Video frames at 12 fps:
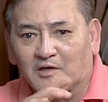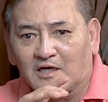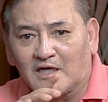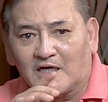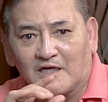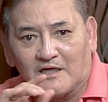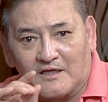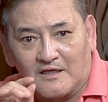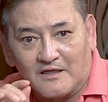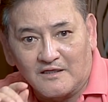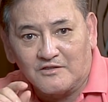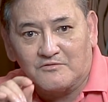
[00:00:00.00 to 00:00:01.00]
yung mga,
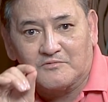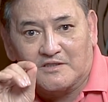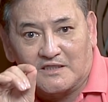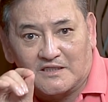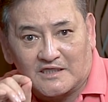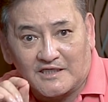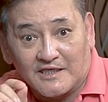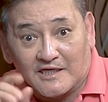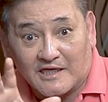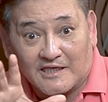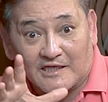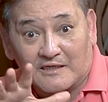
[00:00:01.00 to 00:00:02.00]
uh, yung mga
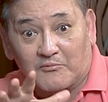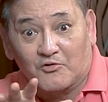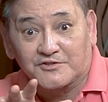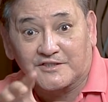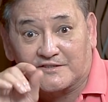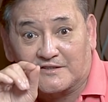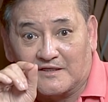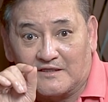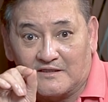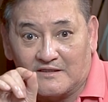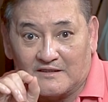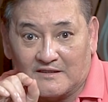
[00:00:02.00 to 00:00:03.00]
ganyan-ganyan na boses,
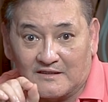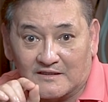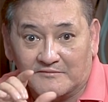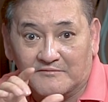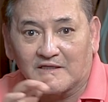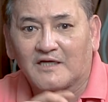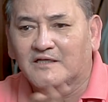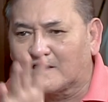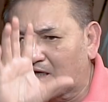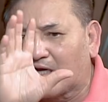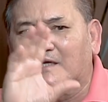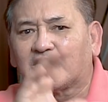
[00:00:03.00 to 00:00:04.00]
uh, ay
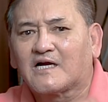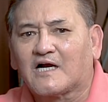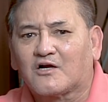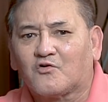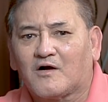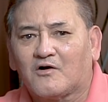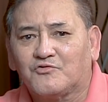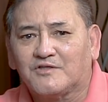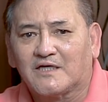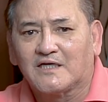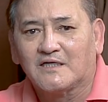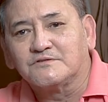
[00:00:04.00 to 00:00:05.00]
nagagawa ko
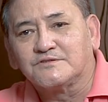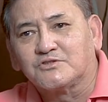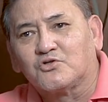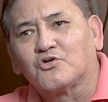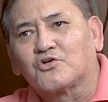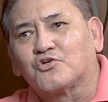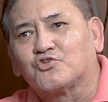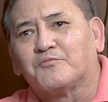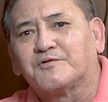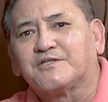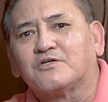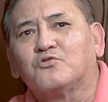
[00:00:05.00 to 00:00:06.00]
niya. Siguro
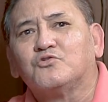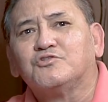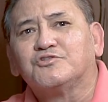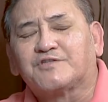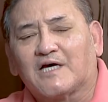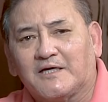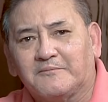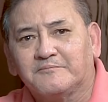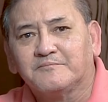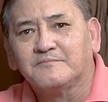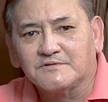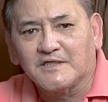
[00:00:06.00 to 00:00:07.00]
dumating ko yung
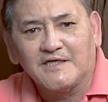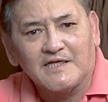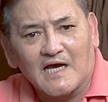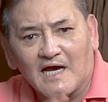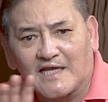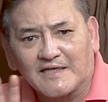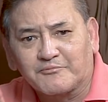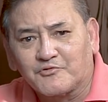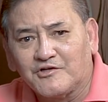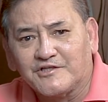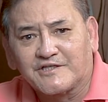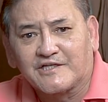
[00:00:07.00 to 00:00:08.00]
time na hinahanap ko
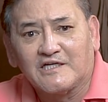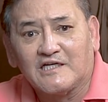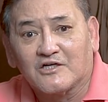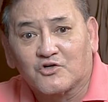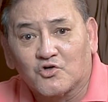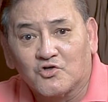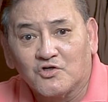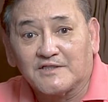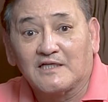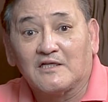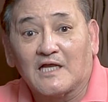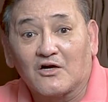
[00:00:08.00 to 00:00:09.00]
na yung sarili ko.
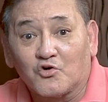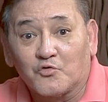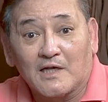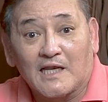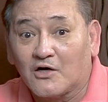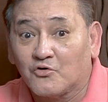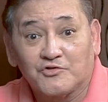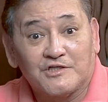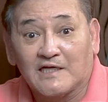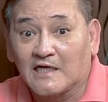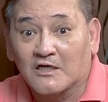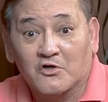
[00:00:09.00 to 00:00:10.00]
Dahil ako wala akong
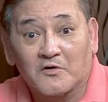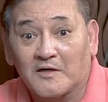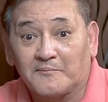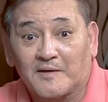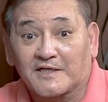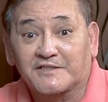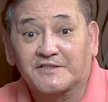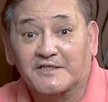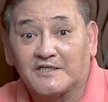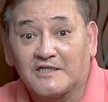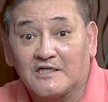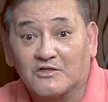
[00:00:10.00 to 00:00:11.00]
ginagawa para
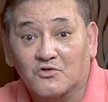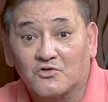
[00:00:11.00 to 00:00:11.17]
sa sarili